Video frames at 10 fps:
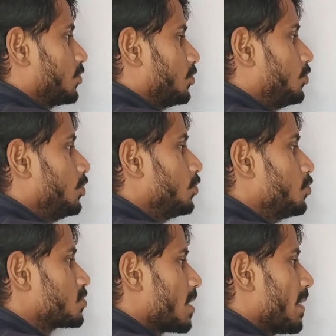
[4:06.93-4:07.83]

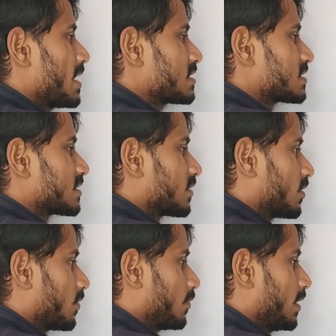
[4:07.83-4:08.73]
दिगु समास
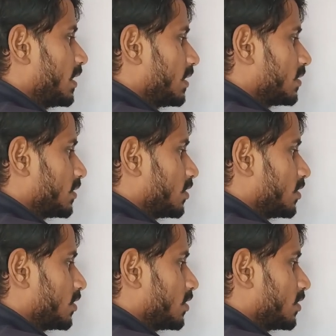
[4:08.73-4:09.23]
फिर